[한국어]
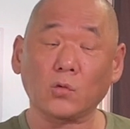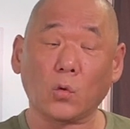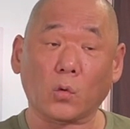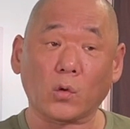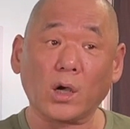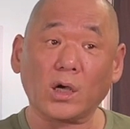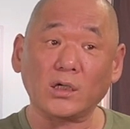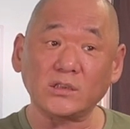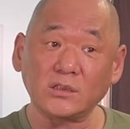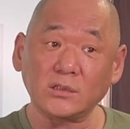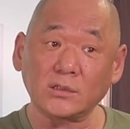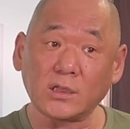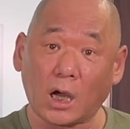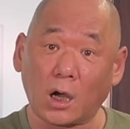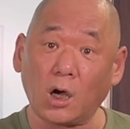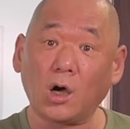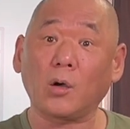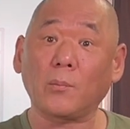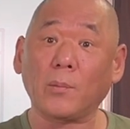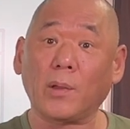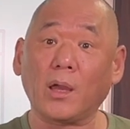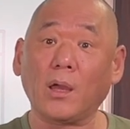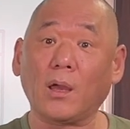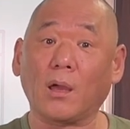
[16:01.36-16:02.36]
돌아가신
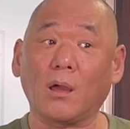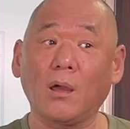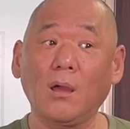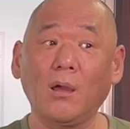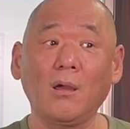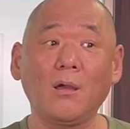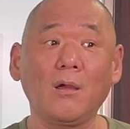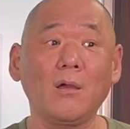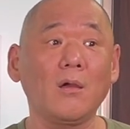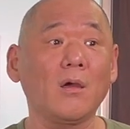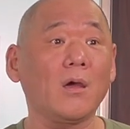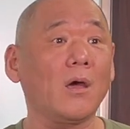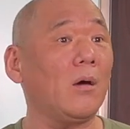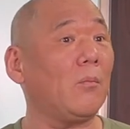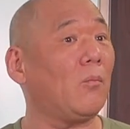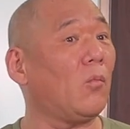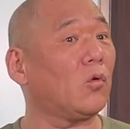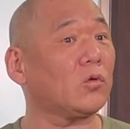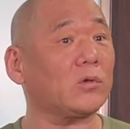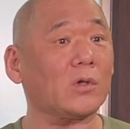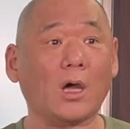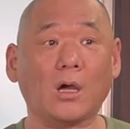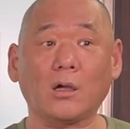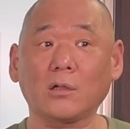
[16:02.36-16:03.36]
다음에
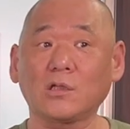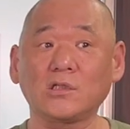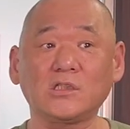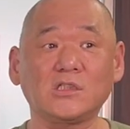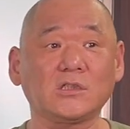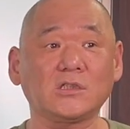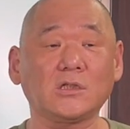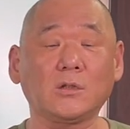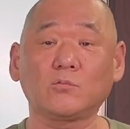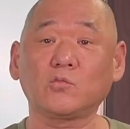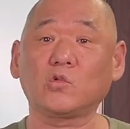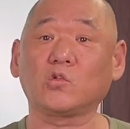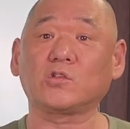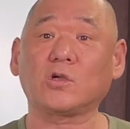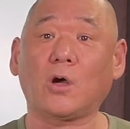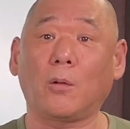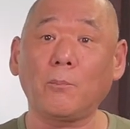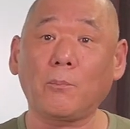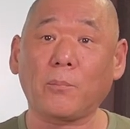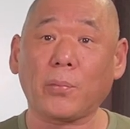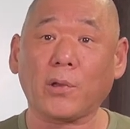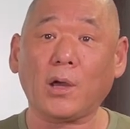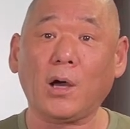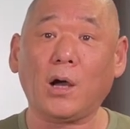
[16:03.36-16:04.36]
뭐 타기 시금도
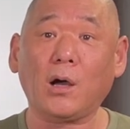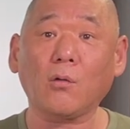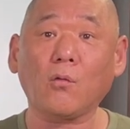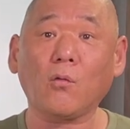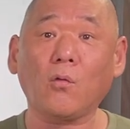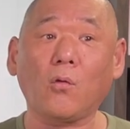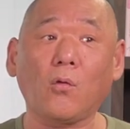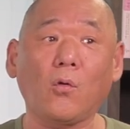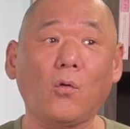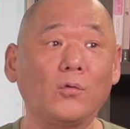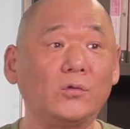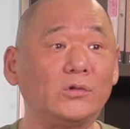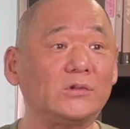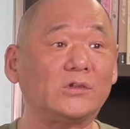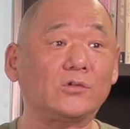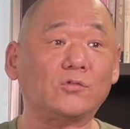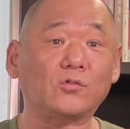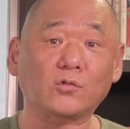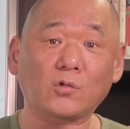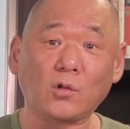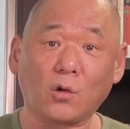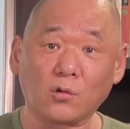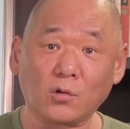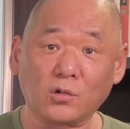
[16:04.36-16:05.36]
전폐하고 의지도
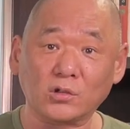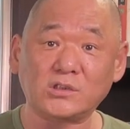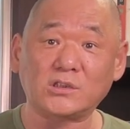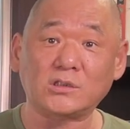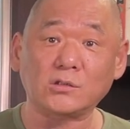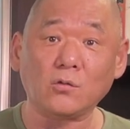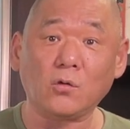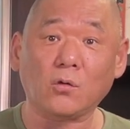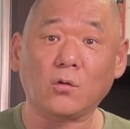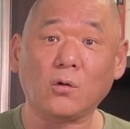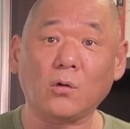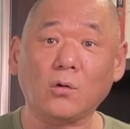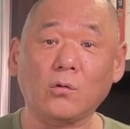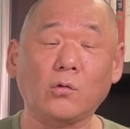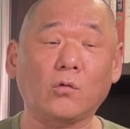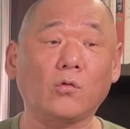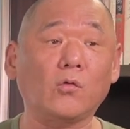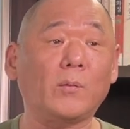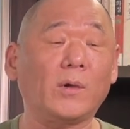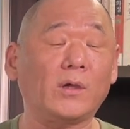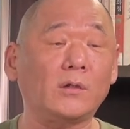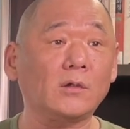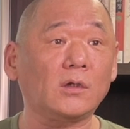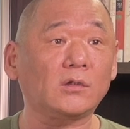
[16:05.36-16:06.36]
떨어지고 그리고
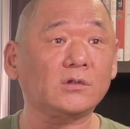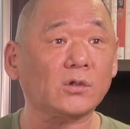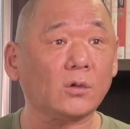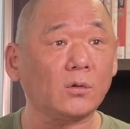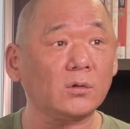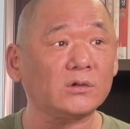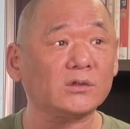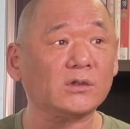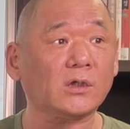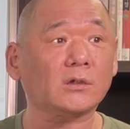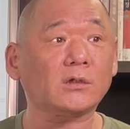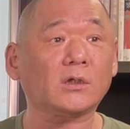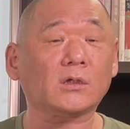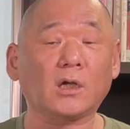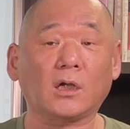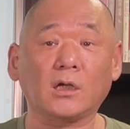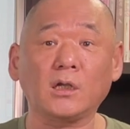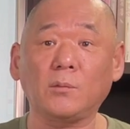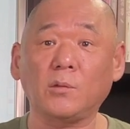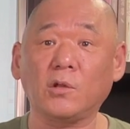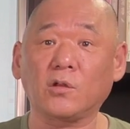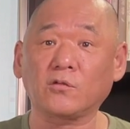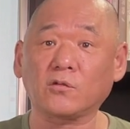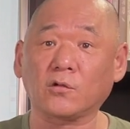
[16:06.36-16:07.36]
맨날 절
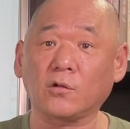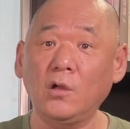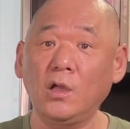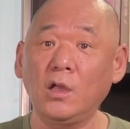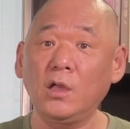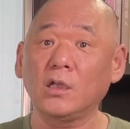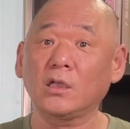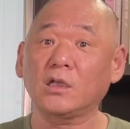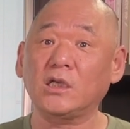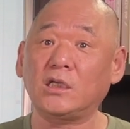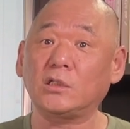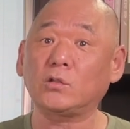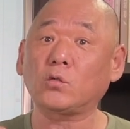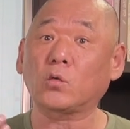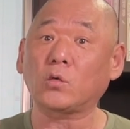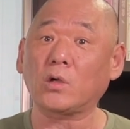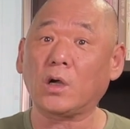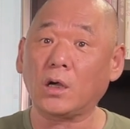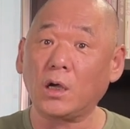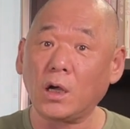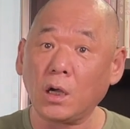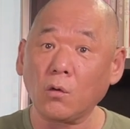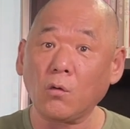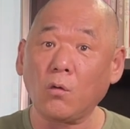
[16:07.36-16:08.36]
찾아다니면서 기도나
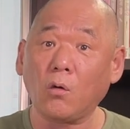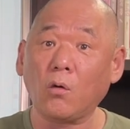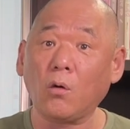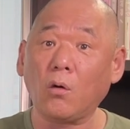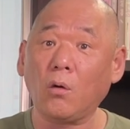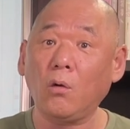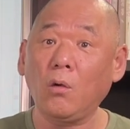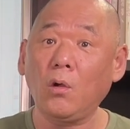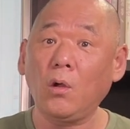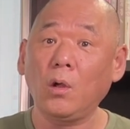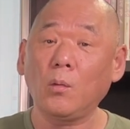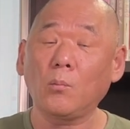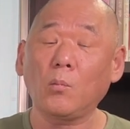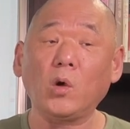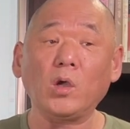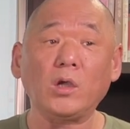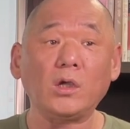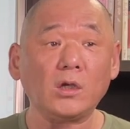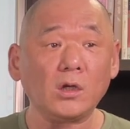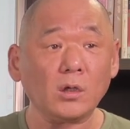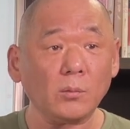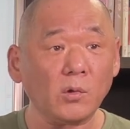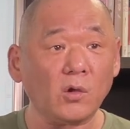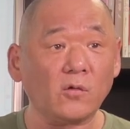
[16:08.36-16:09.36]
하고 뭐
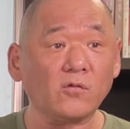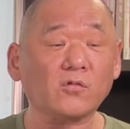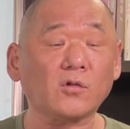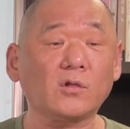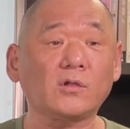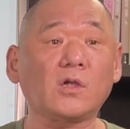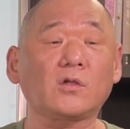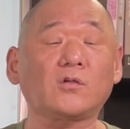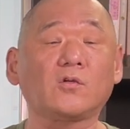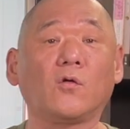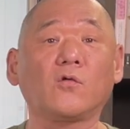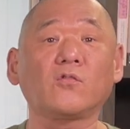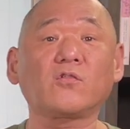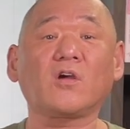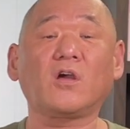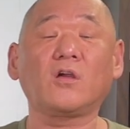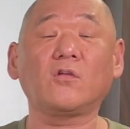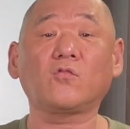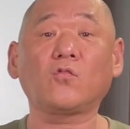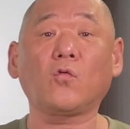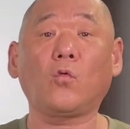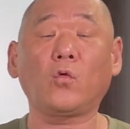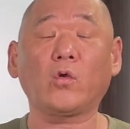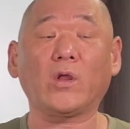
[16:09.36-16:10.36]
이러면서 이제 정사에
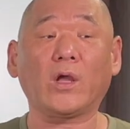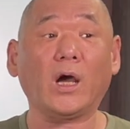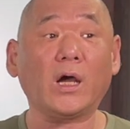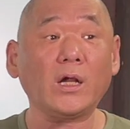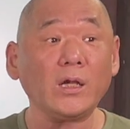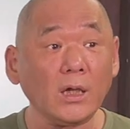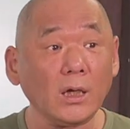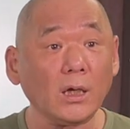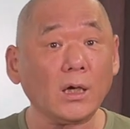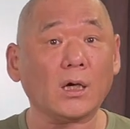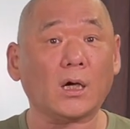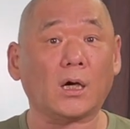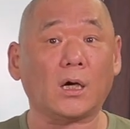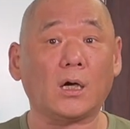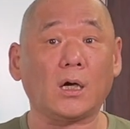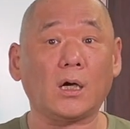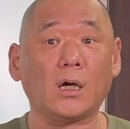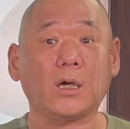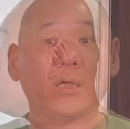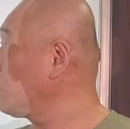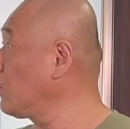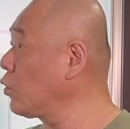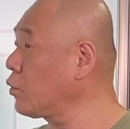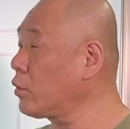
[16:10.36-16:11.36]
소홀히
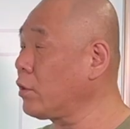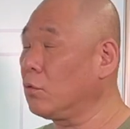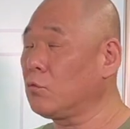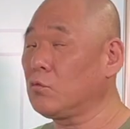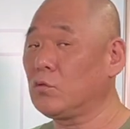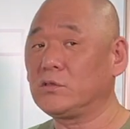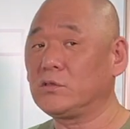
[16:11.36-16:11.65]
하니까 뭐 결국